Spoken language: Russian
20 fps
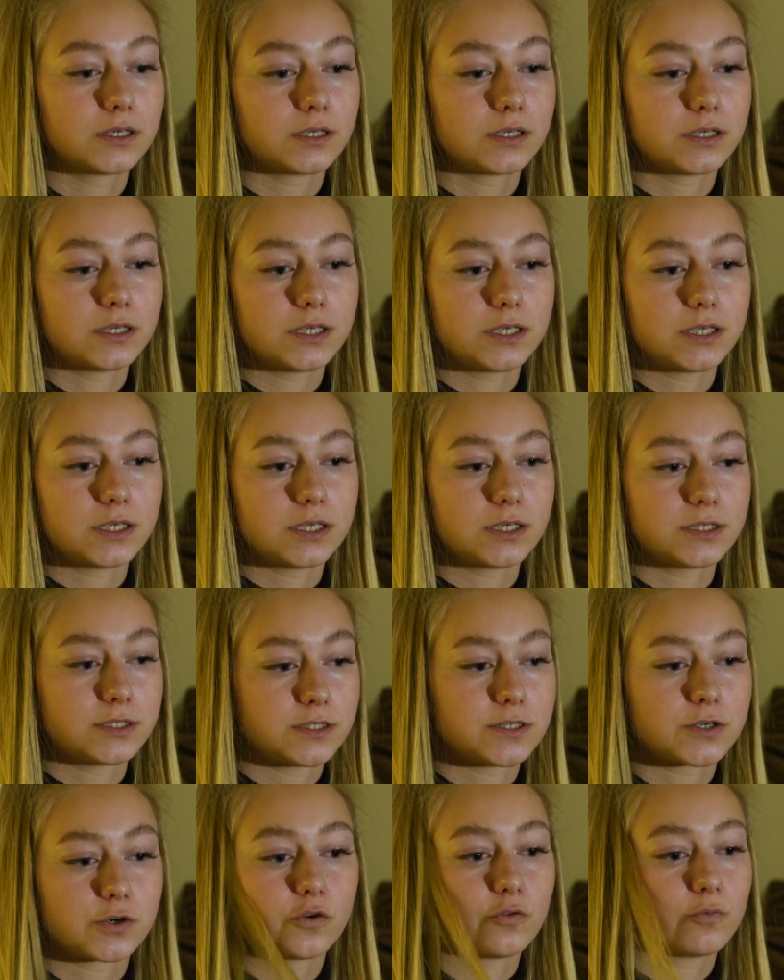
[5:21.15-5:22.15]
и
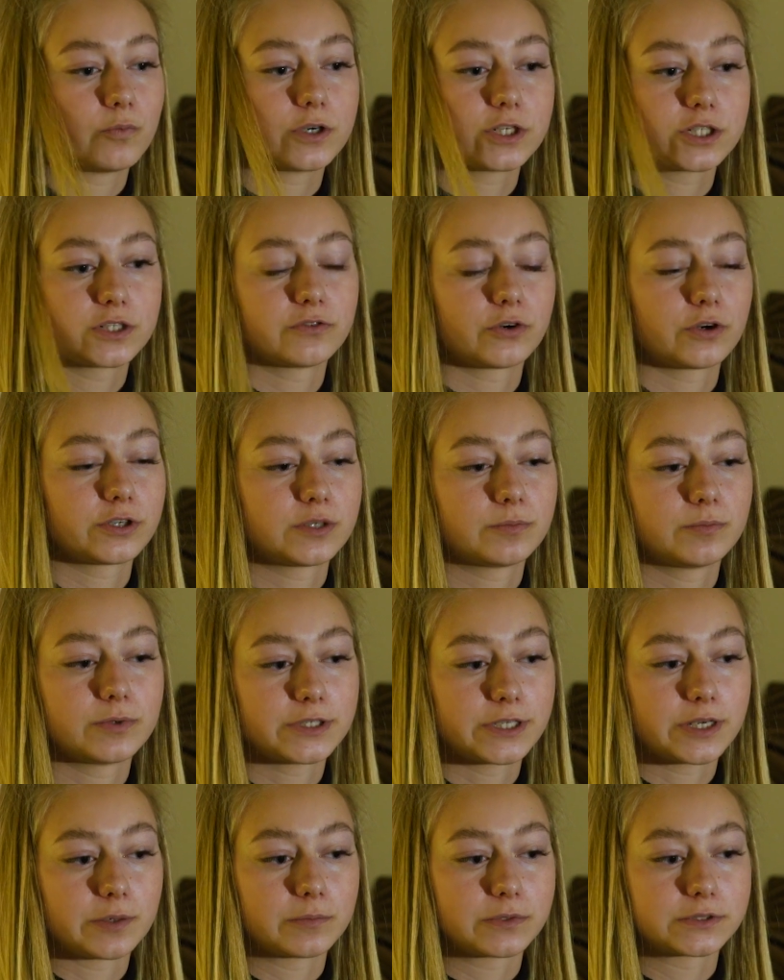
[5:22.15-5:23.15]
синяков больше вроде
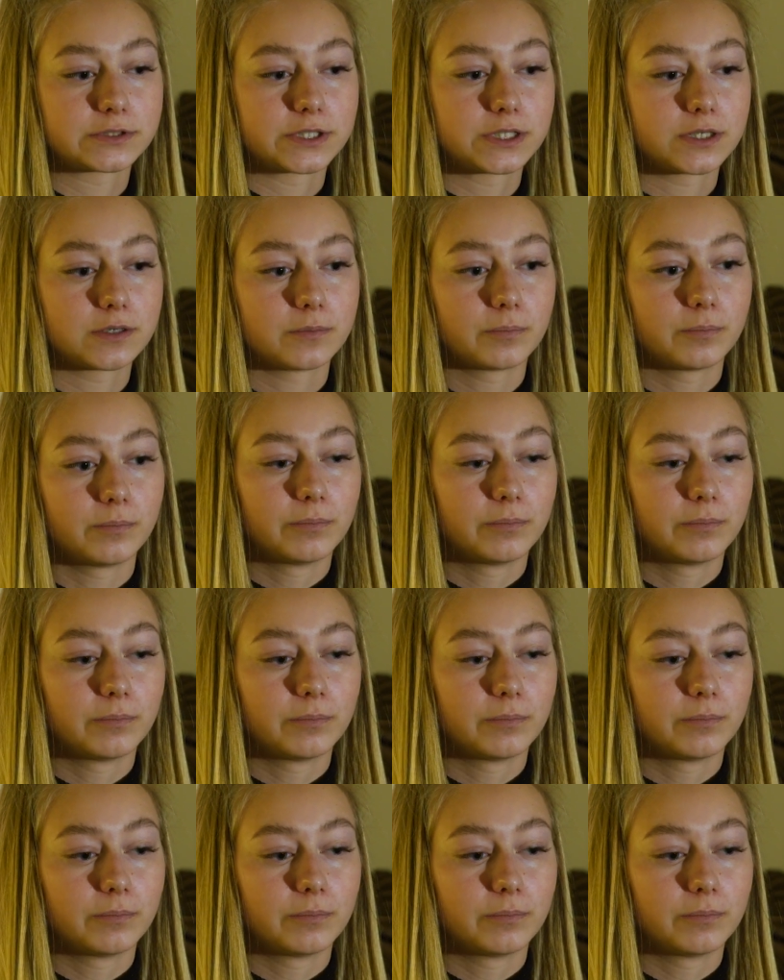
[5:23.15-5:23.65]
бы не было.